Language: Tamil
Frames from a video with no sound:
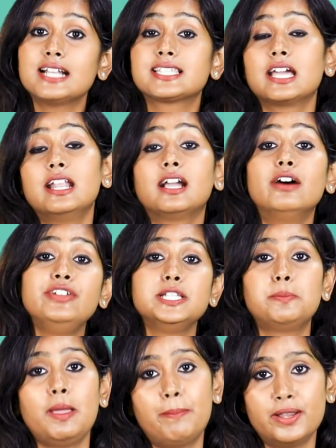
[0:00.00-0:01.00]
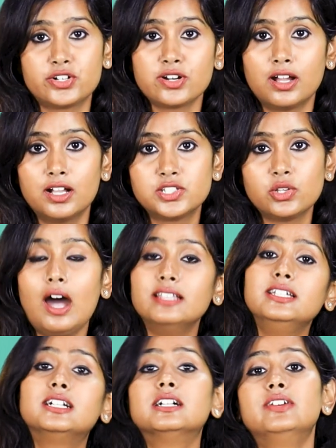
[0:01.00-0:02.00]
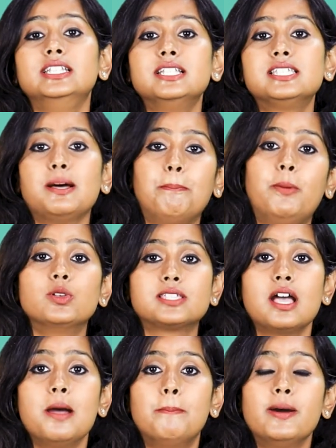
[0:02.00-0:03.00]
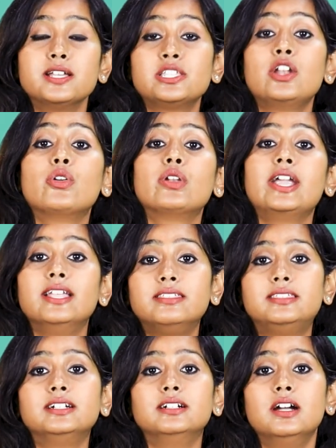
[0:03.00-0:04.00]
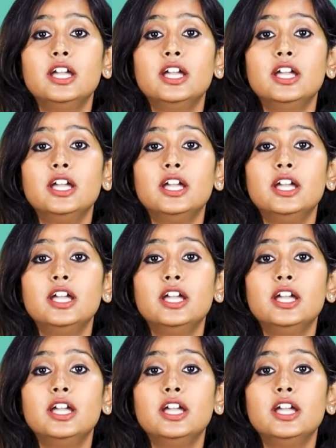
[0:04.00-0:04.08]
லேக்ஸ் கணக்காக ஃபீஸ் பே பண்ணுறாங்க ஸோ அதுக்கு வந்து சப்போஸ் பர்சனல் லோன் எடுத்து